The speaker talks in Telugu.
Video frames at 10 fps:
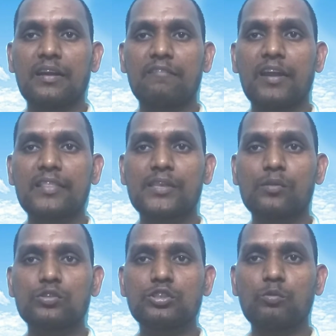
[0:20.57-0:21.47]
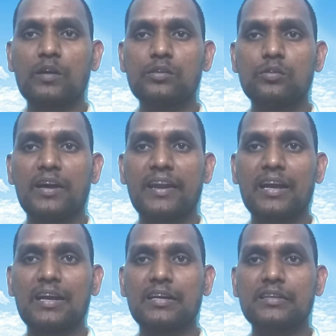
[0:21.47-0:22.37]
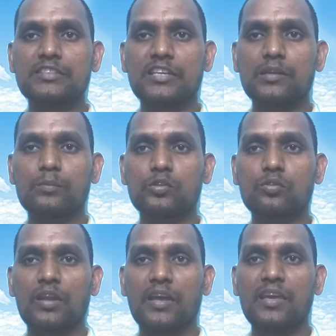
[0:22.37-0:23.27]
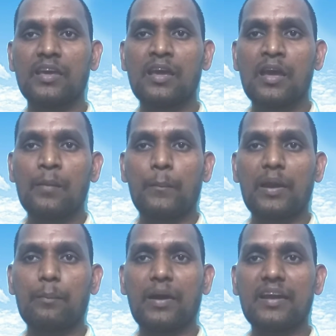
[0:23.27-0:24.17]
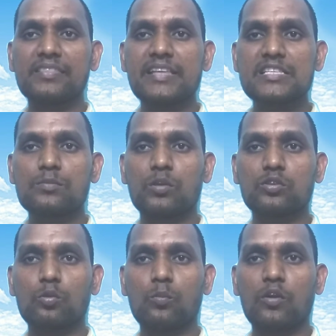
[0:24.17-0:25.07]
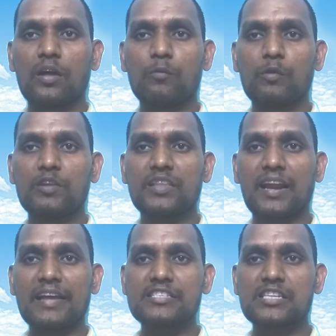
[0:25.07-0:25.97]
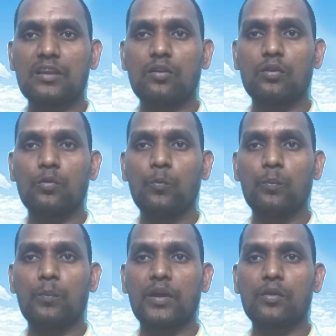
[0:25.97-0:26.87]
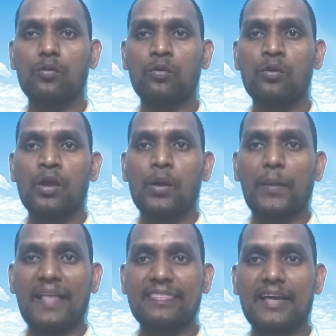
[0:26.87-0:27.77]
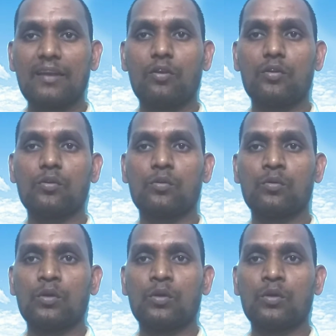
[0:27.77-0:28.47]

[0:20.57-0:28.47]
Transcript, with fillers: నవరాత్రి ఉత్సవాలు ఘనంగా జరగబోతున్నాయి మన భారతదేశం మొత్తం కూడా వివిధ రాష్ట్రాల్లోనూ మరియు ప్రాంతాల్లోనూ